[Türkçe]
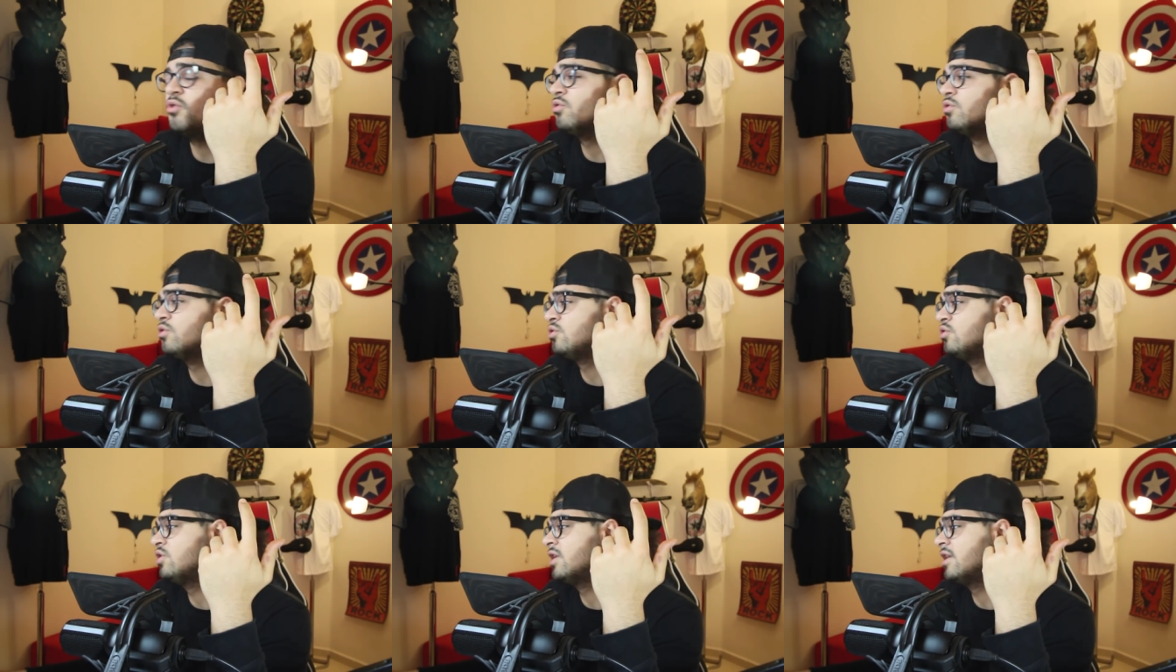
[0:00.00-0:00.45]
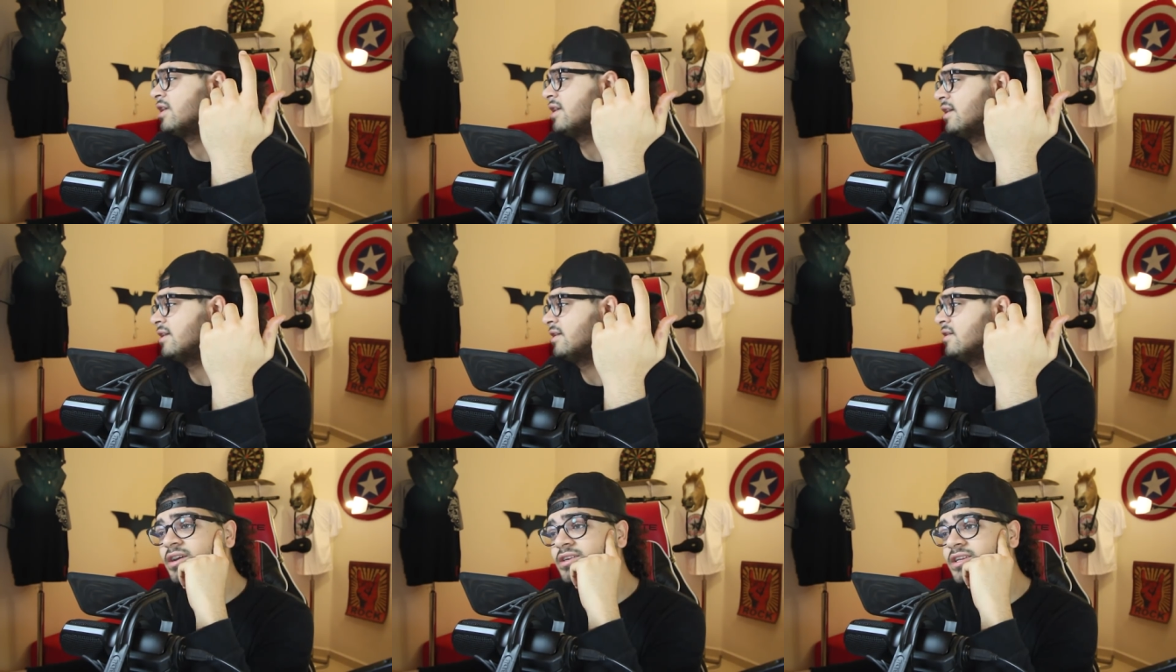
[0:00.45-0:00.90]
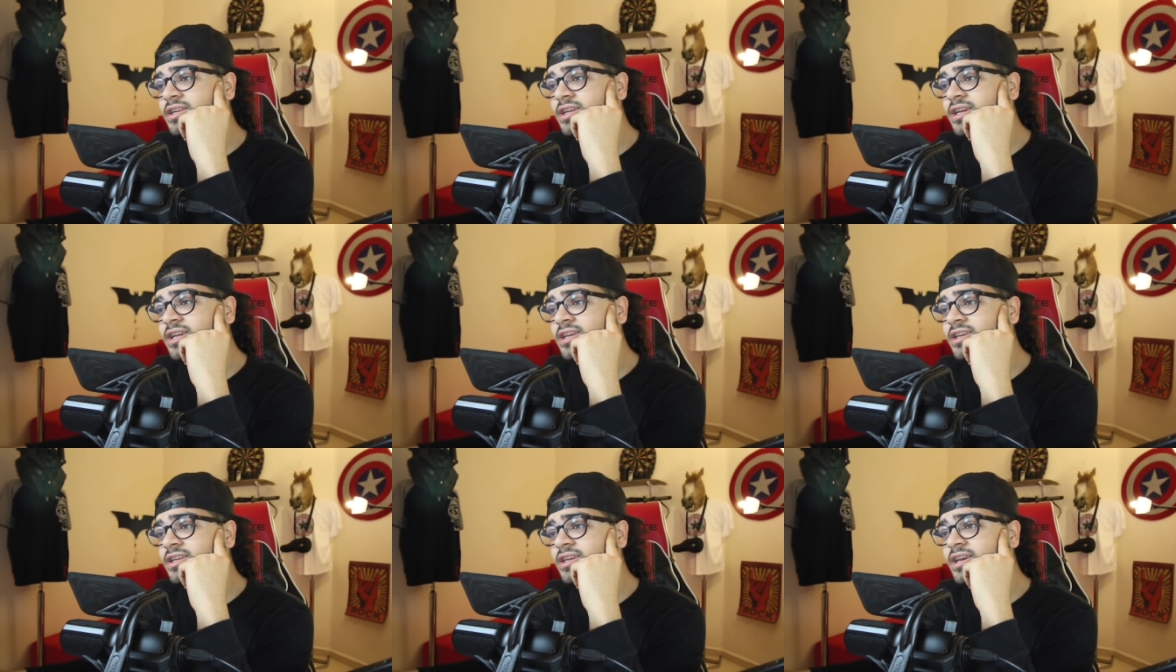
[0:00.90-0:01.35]
oldu ya? Ha
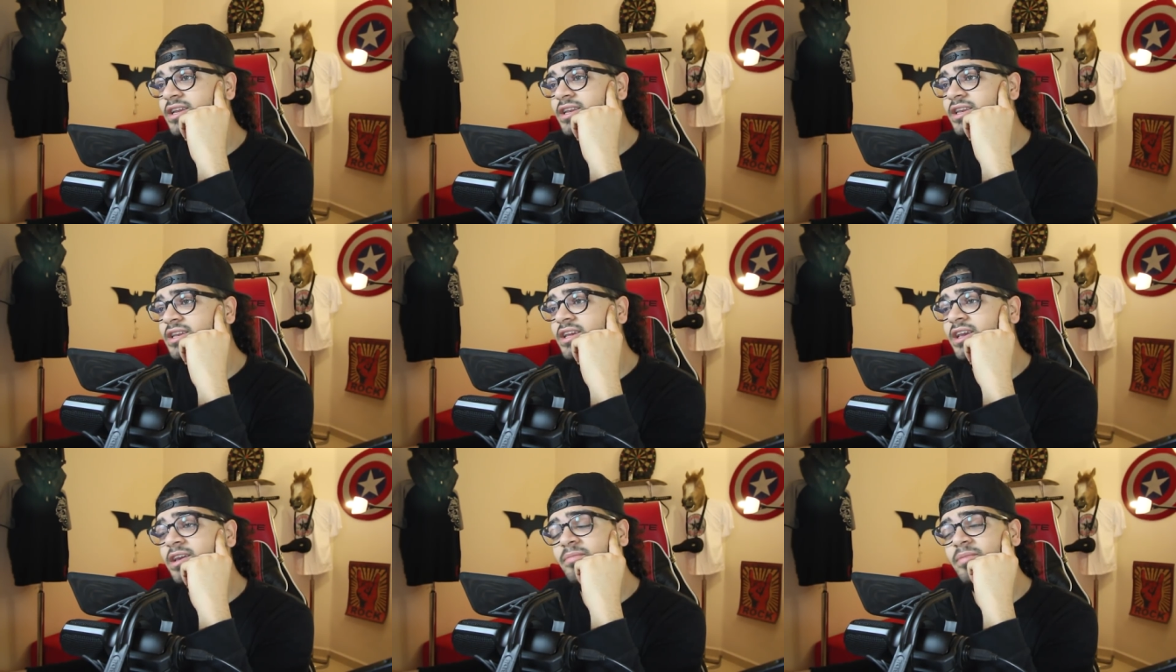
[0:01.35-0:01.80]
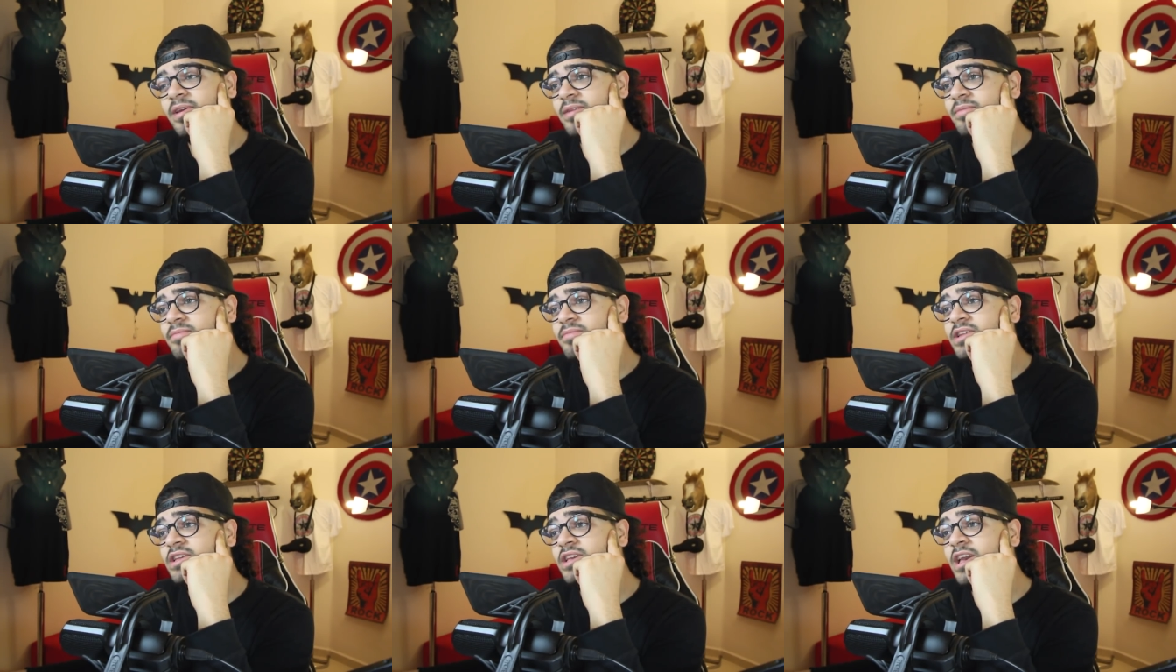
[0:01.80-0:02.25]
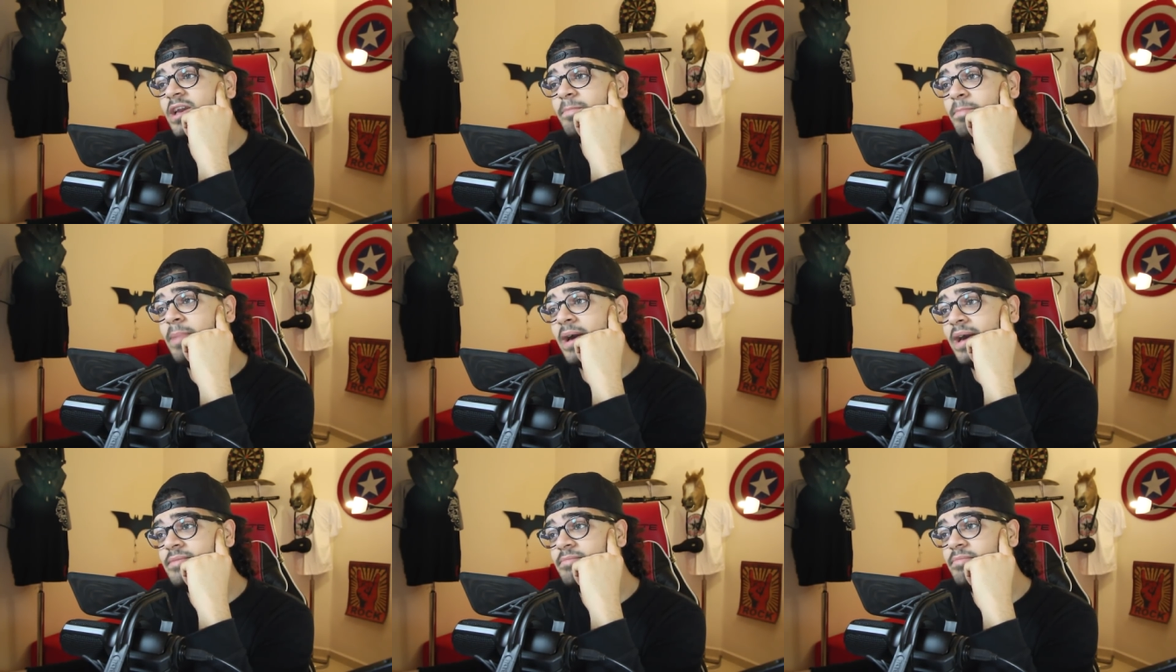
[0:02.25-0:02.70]
niye niye niye benim
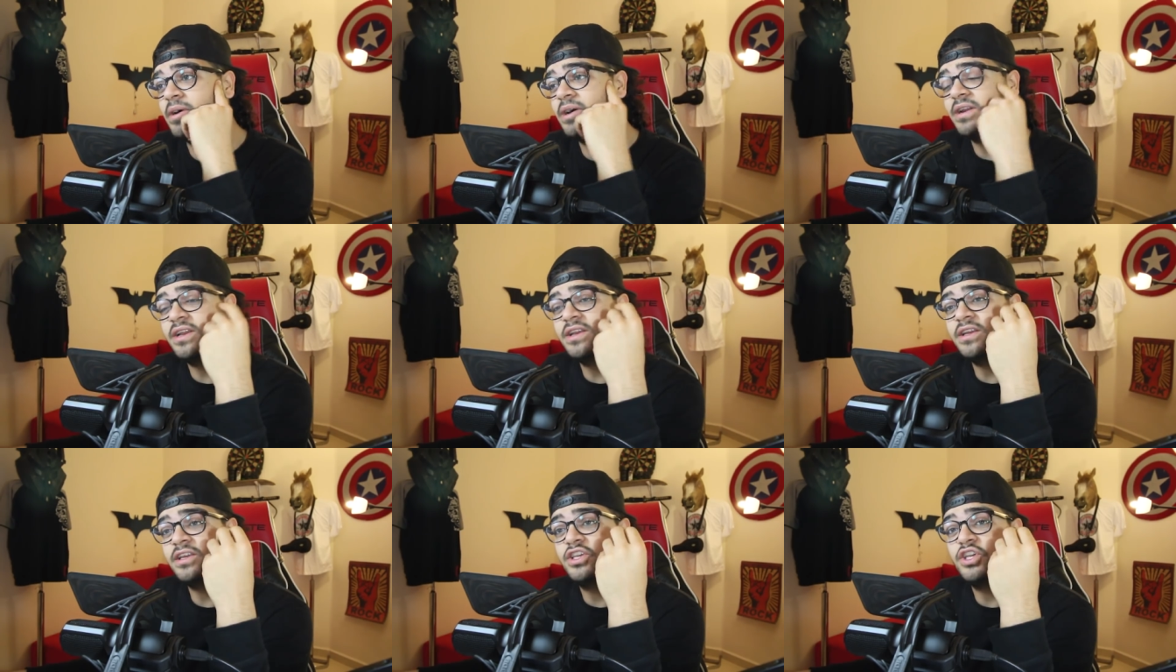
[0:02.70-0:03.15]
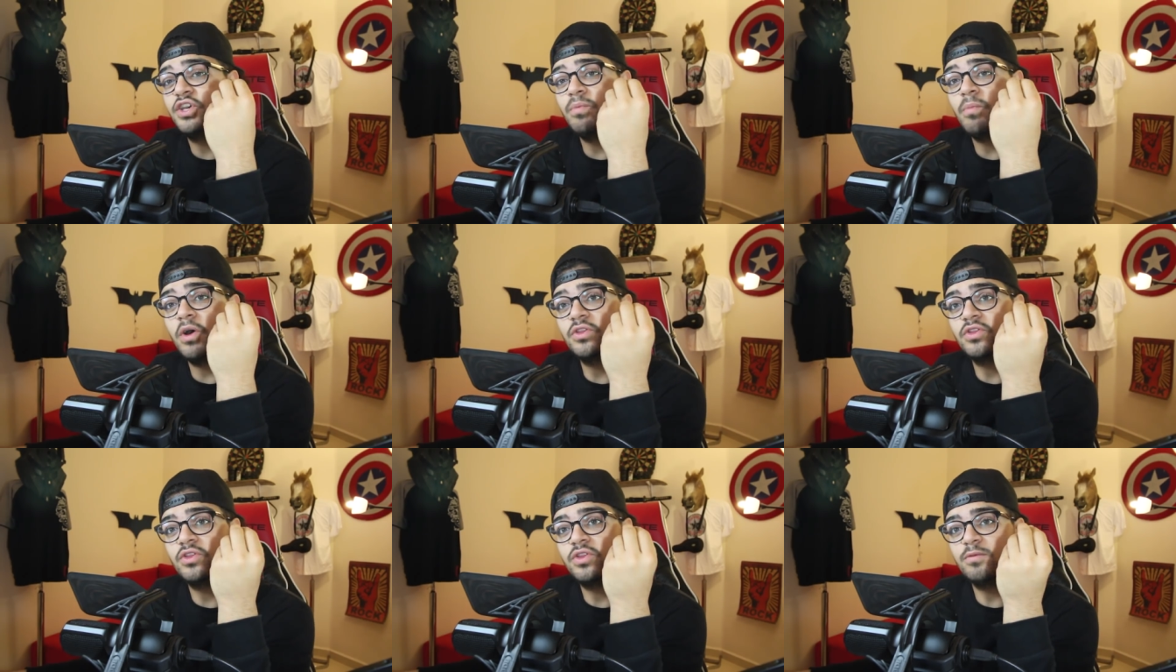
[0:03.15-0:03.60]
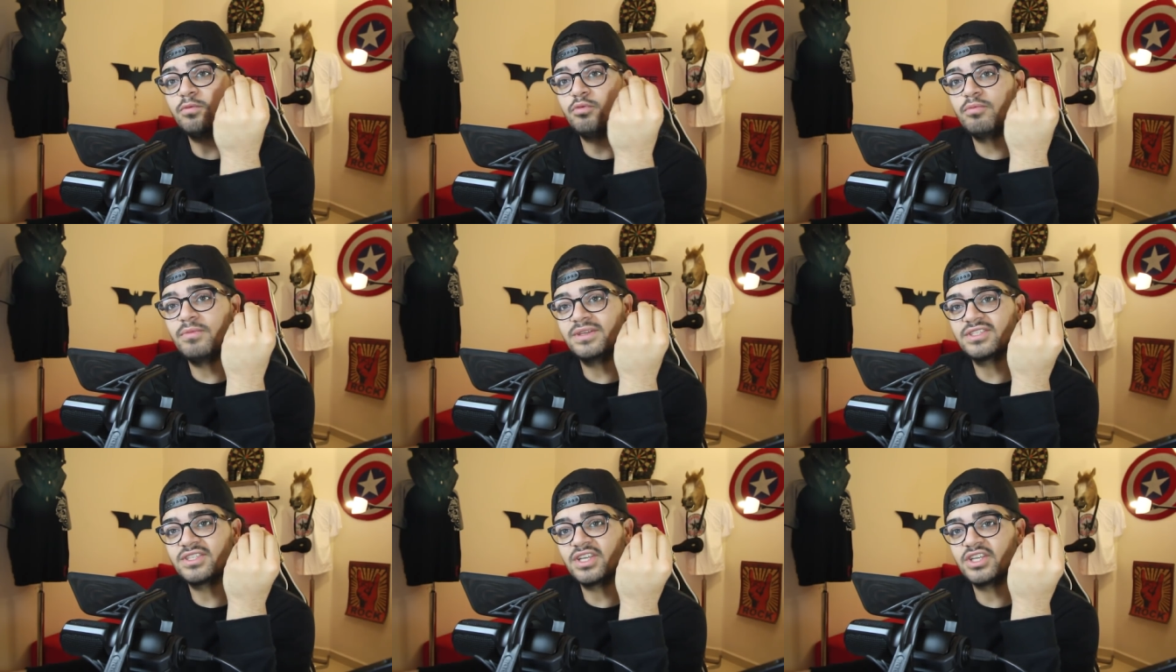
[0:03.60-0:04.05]
niye ben? Bana kim attı bu
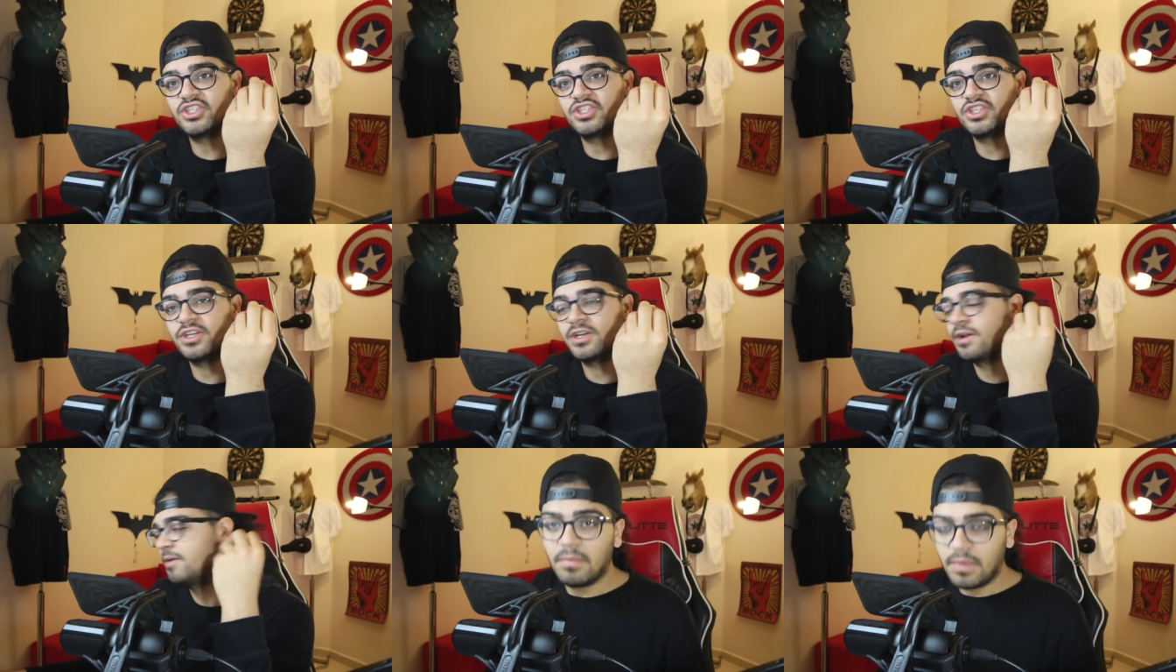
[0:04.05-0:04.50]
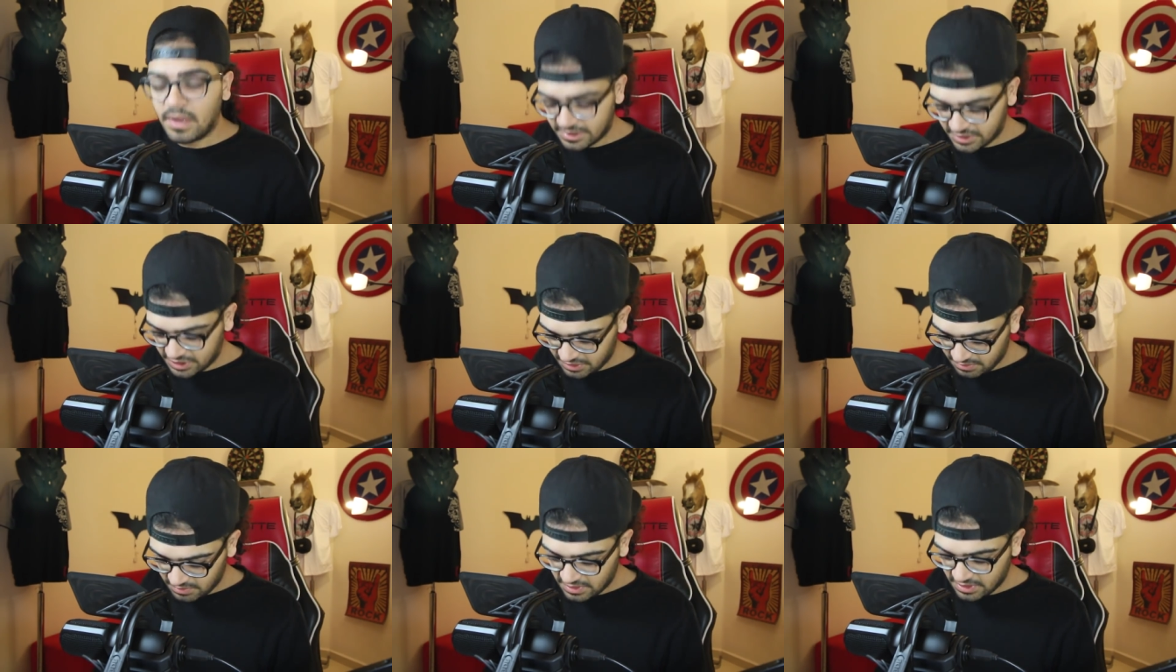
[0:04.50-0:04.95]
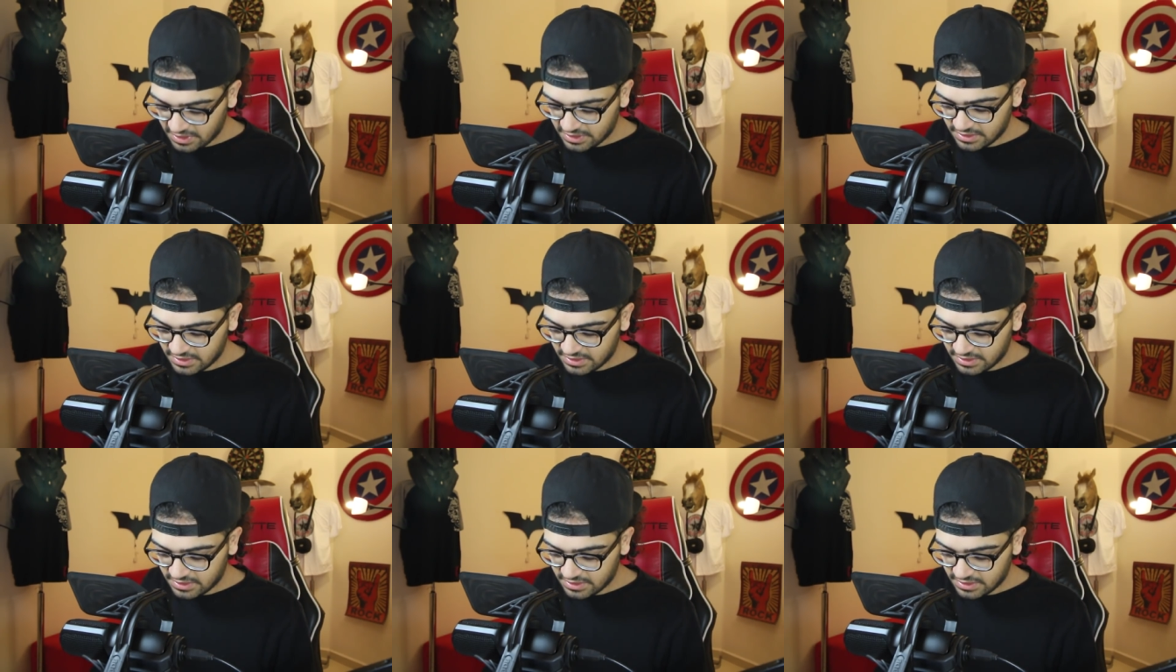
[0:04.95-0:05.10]
mesajı? Bak şimdi